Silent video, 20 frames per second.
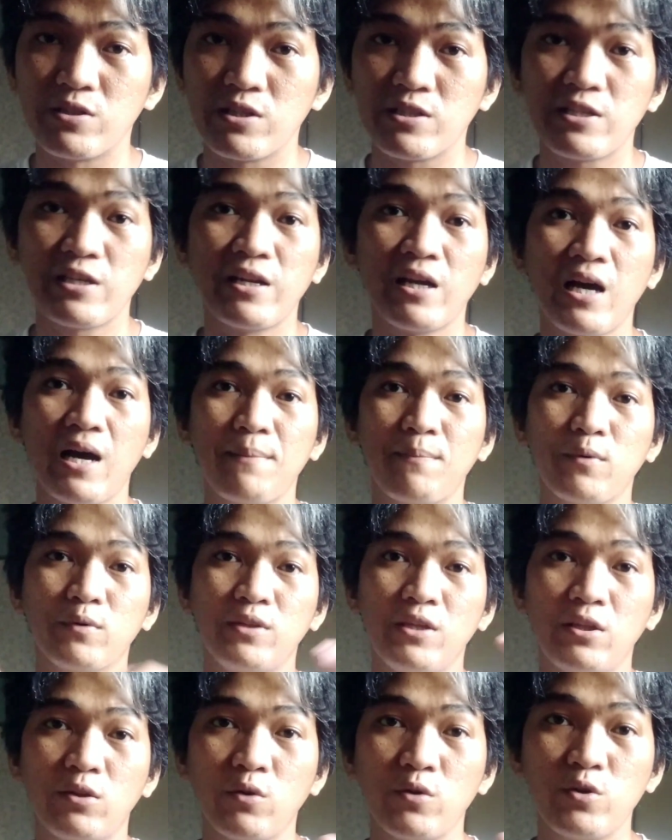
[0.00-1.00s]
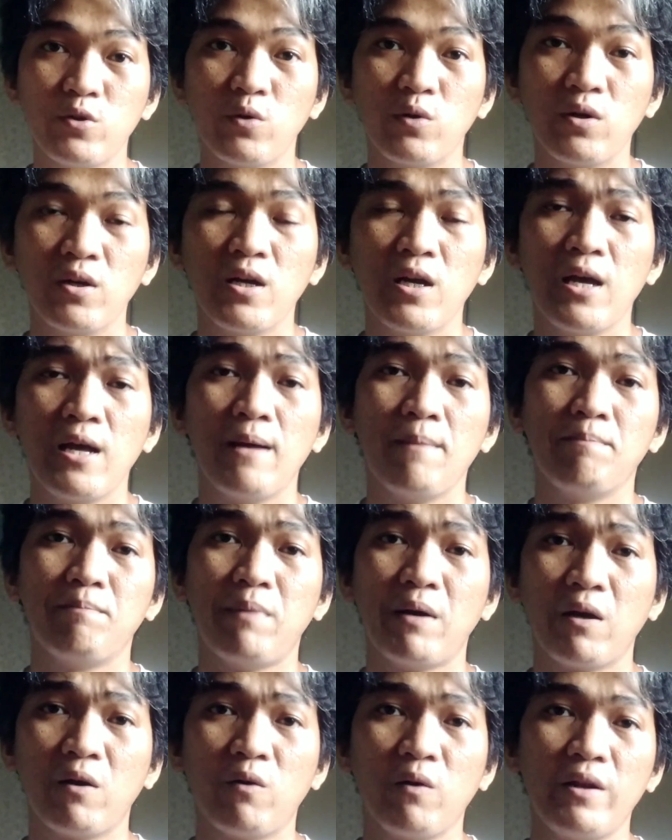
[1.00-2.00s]
Isa na nga po dito yung
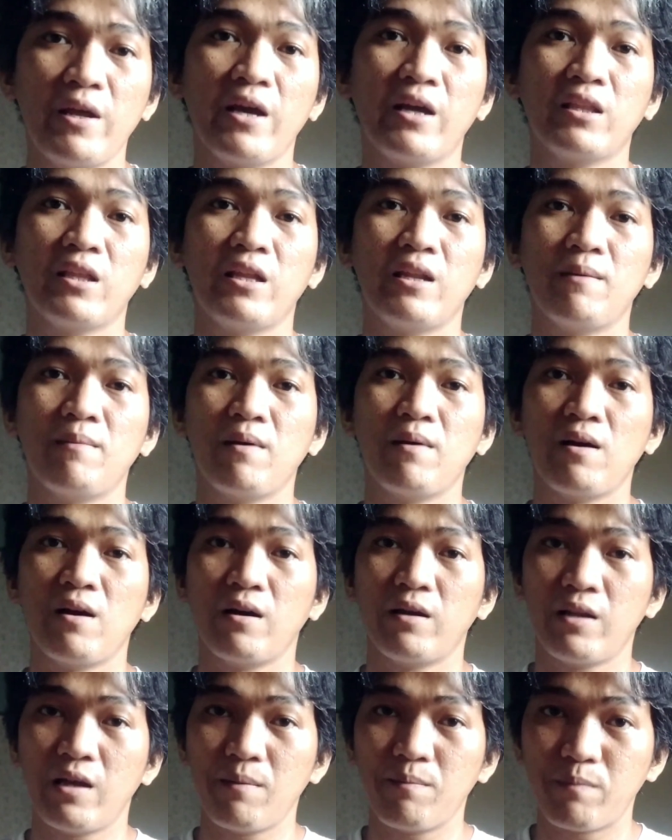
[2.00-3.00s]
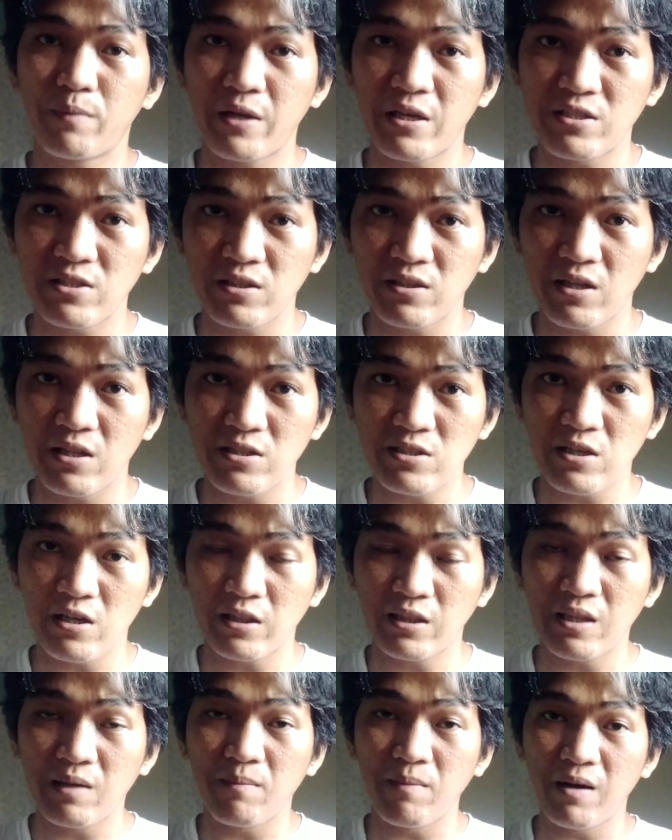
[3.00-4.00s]
pagkolekta ng mga club presidents
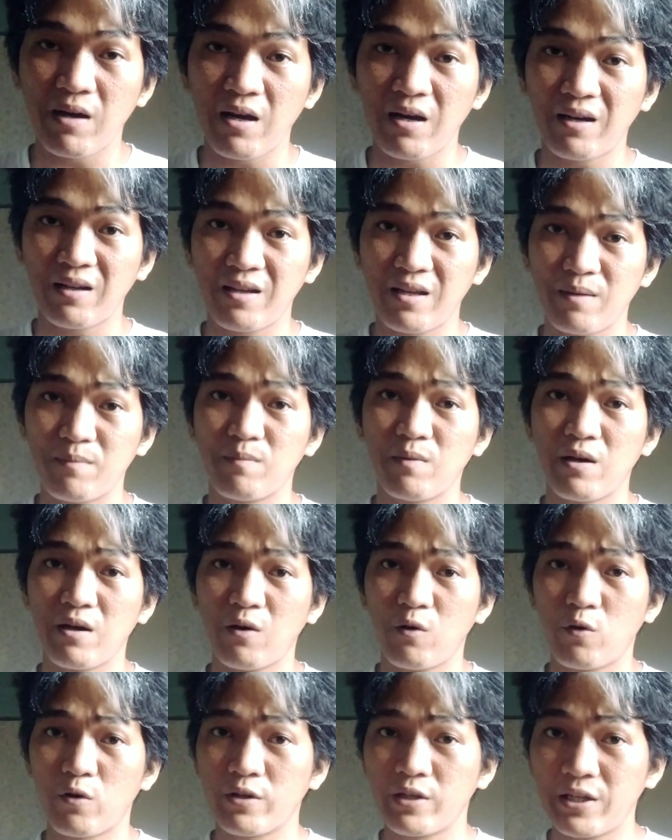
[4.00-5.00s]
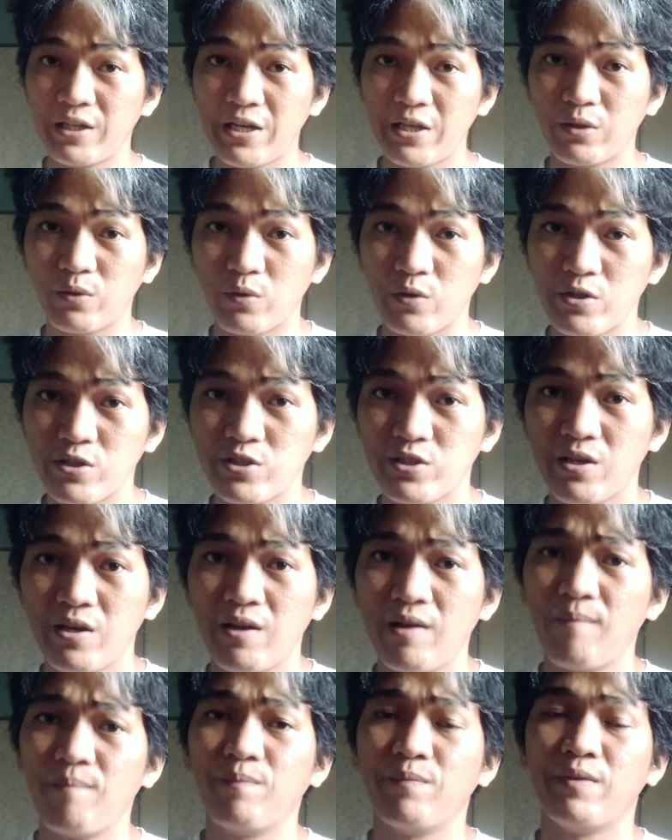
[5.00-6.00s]
at ng mga club uh, coordinators
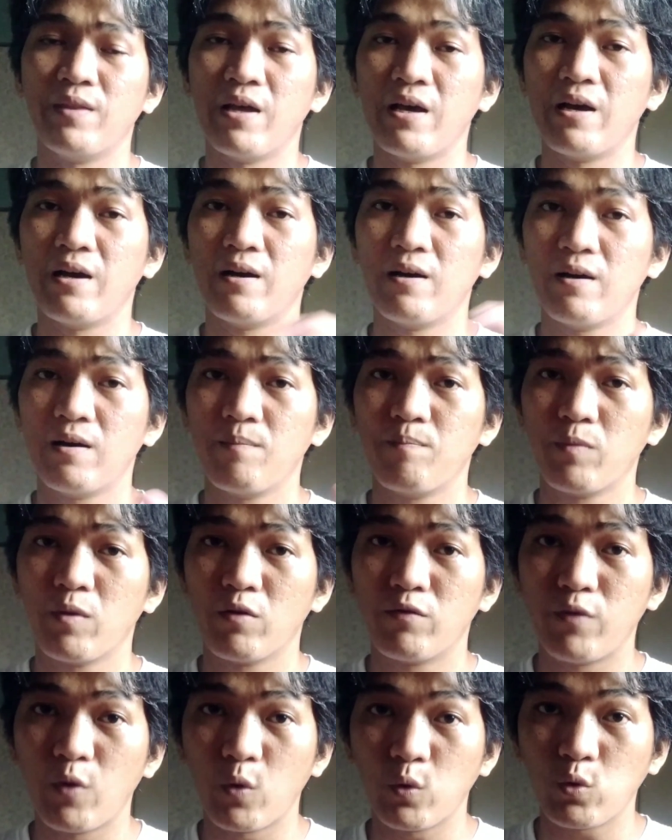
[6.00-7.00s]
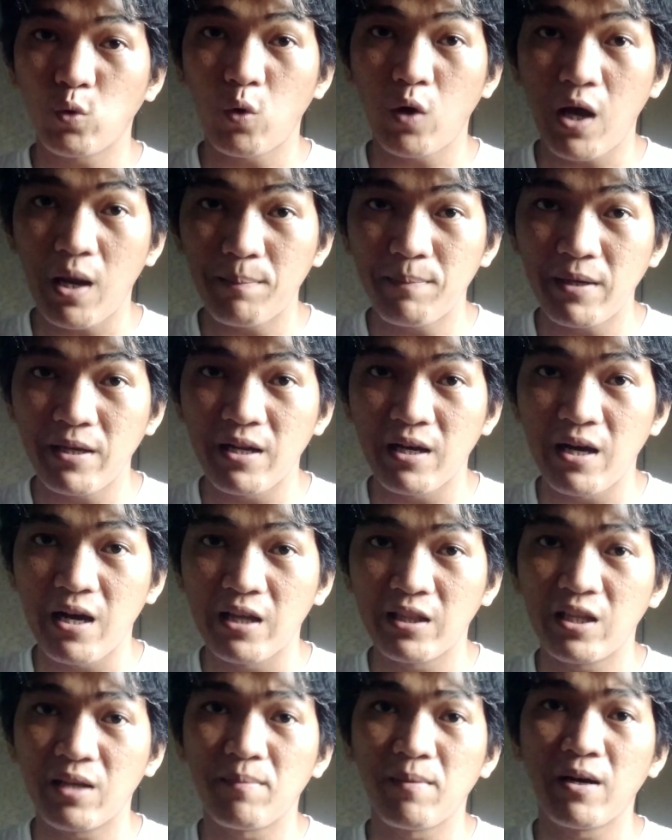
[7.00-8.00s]
ng photocopy ng
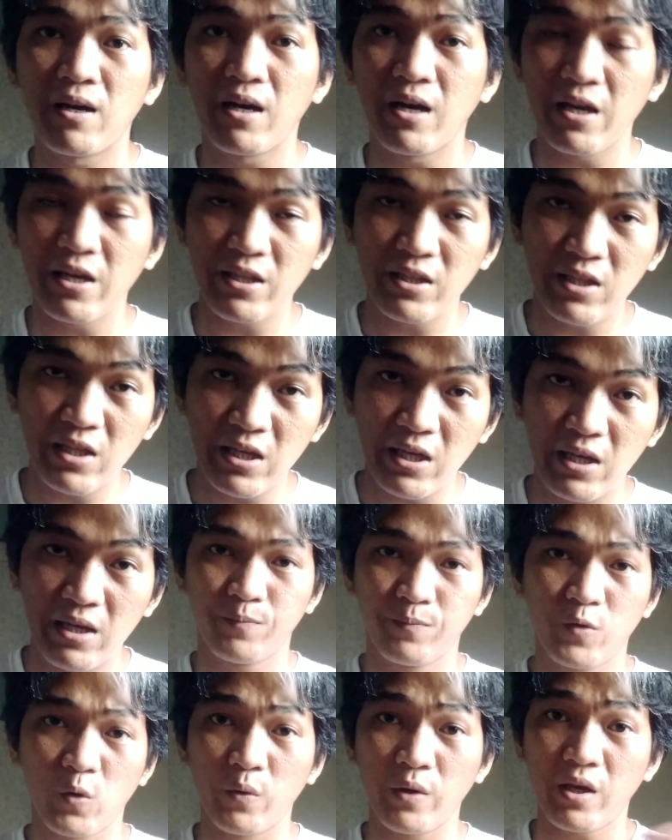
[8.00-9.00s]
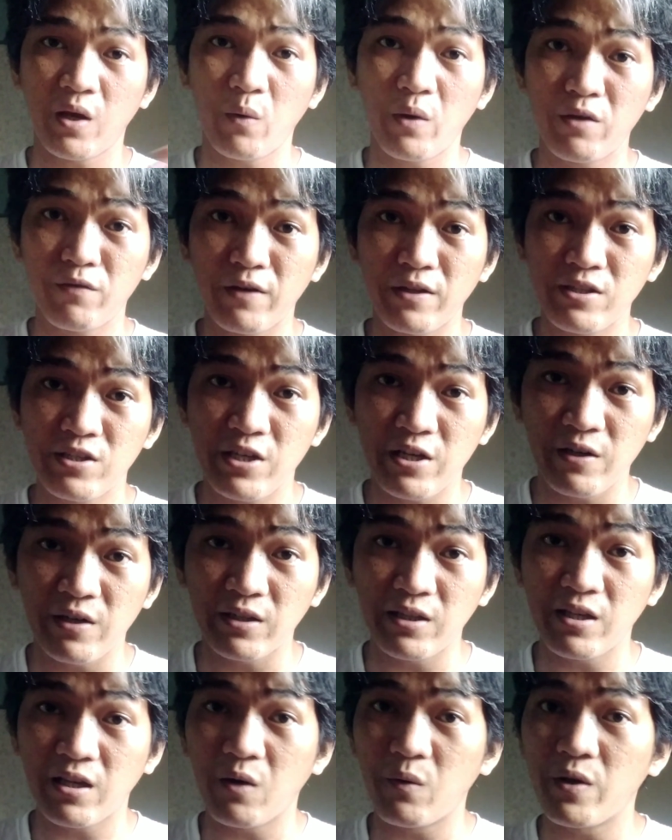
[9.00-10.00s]
ating mga ID. Kung ikaw ay fansheer
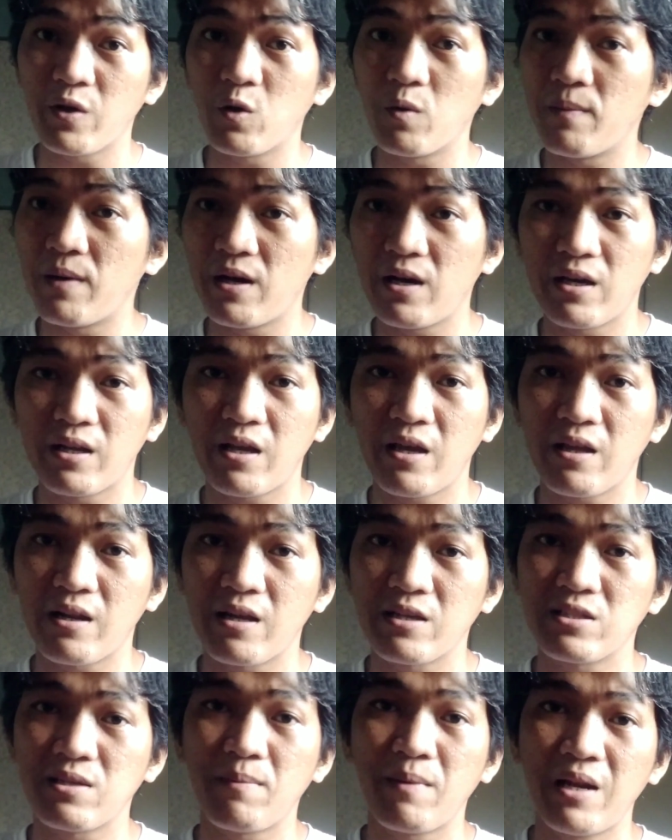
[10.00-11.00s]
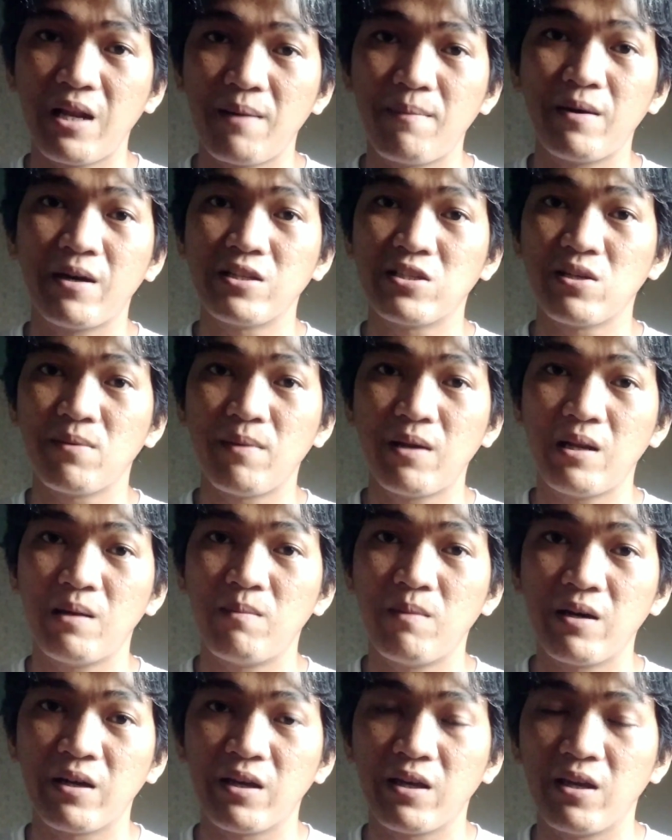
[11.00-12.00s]
at ikaw ay kumakarera, sa malamang at sa
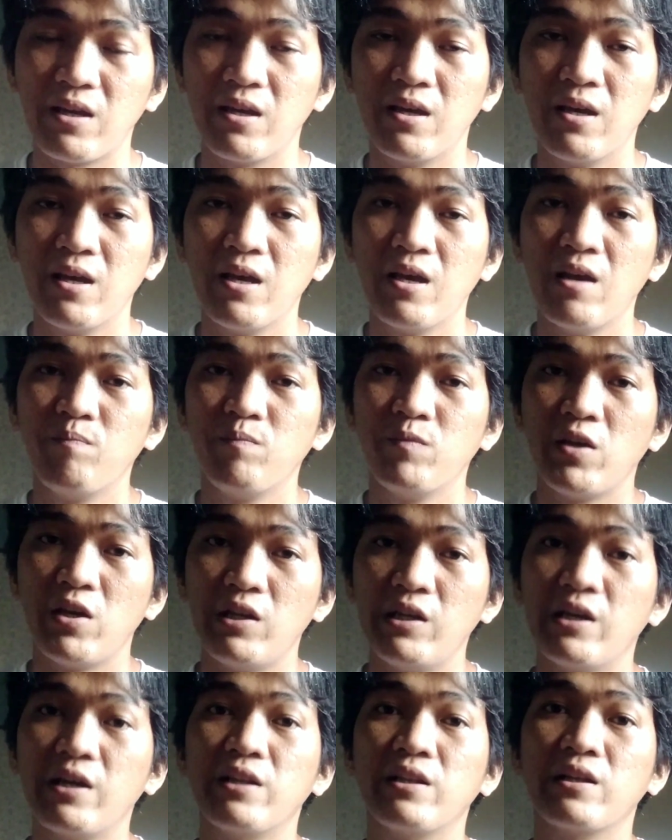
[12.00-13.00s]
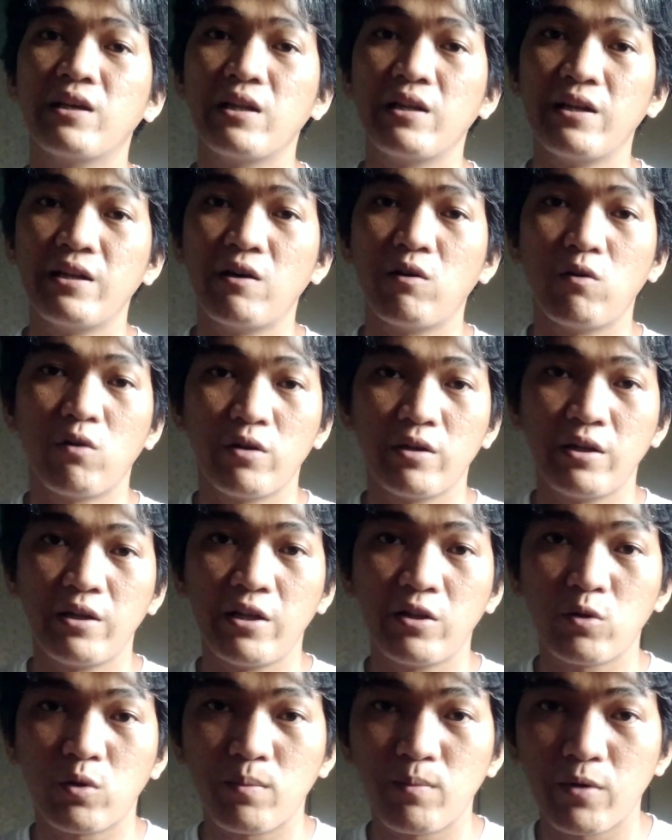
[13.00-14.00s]
malamang eh, hiningan ka na ng
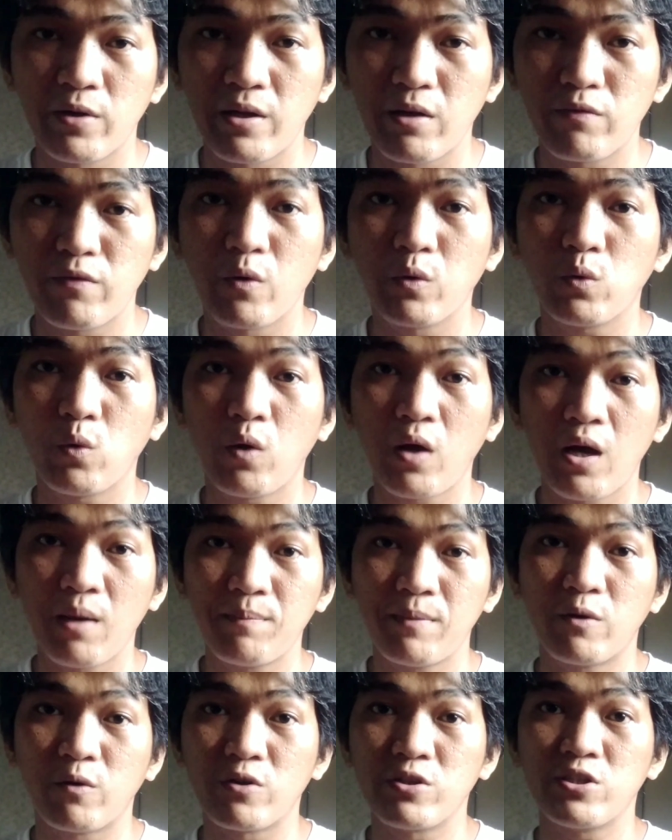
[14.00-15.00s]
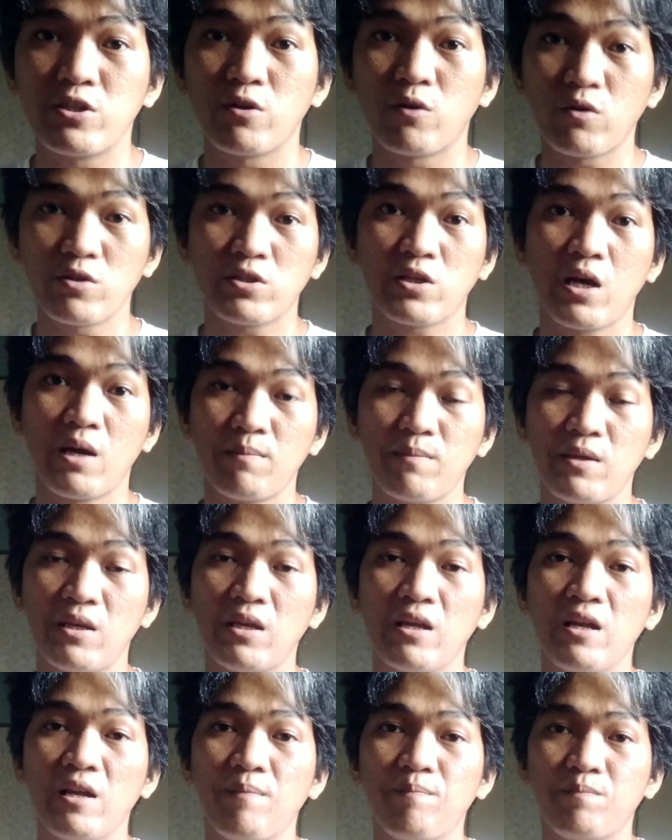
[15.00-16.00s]
coordinator mo ng photocopy or xerox copy
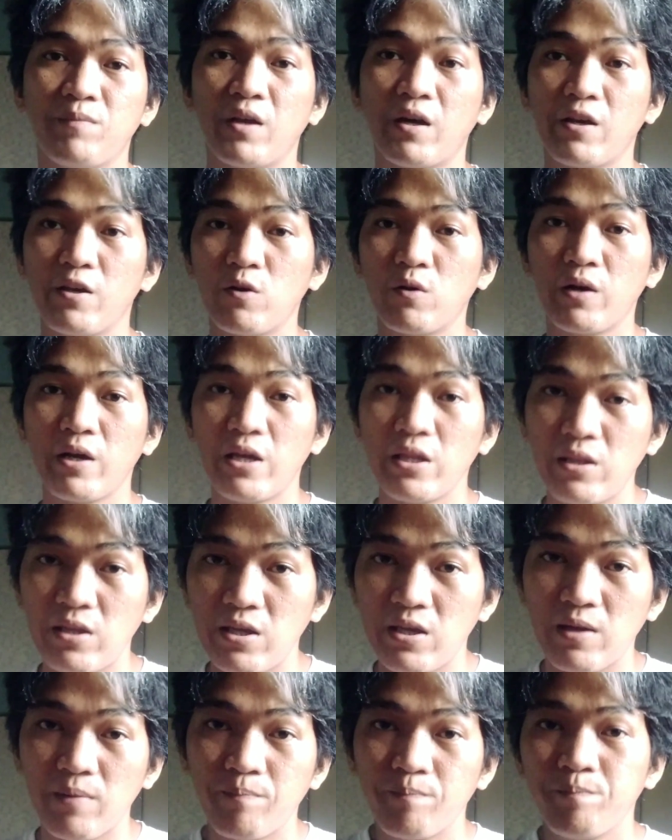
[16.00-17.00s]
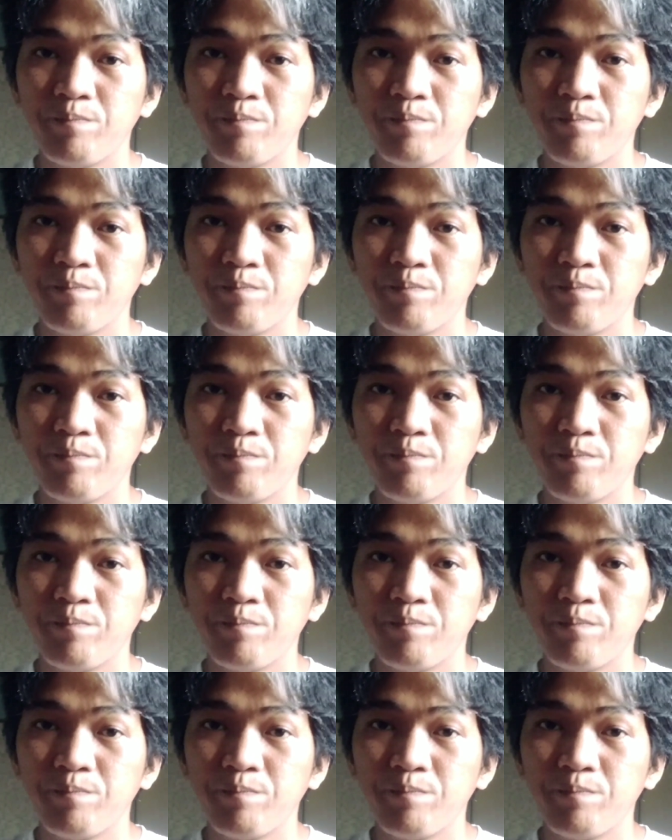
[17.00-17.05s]
ng iyong ID.